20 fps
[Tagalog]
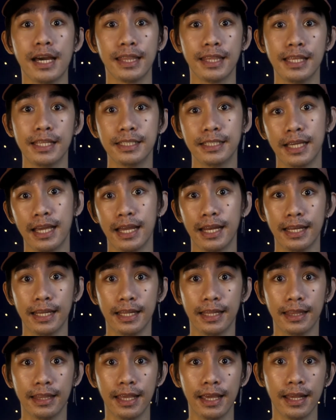natin dyan.
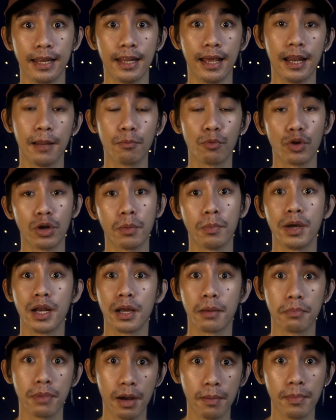Then, alam ko
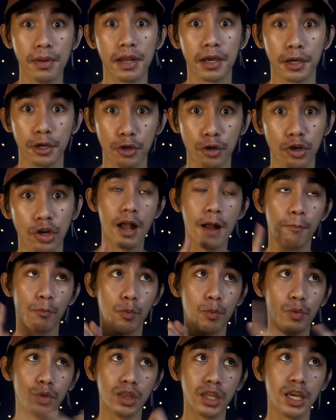naman nagbabala kayo.
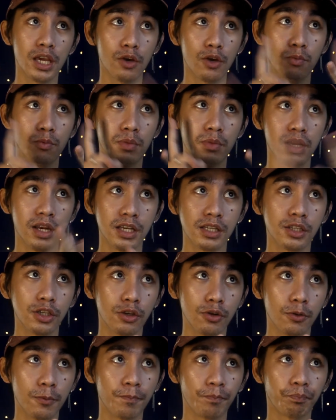Pumuti, kuminis
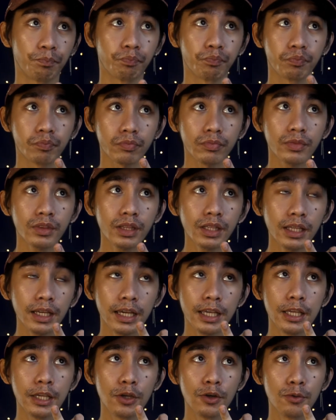yung
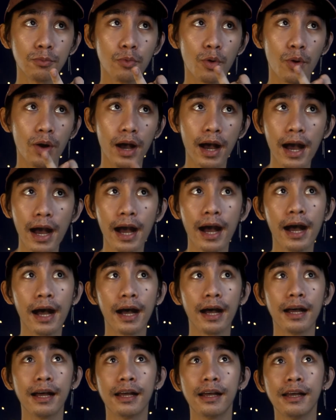inyong mukha,
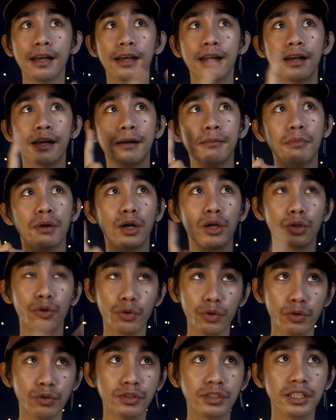
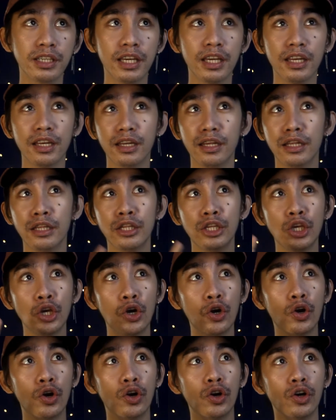mag-glow yung skin
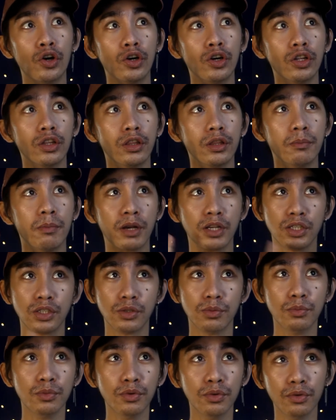ninyo,
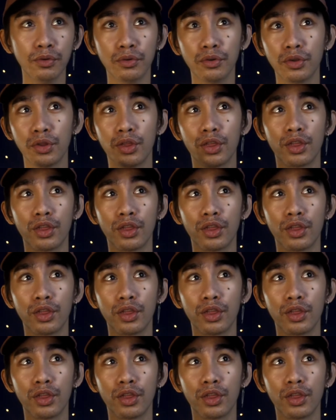mag-smooth,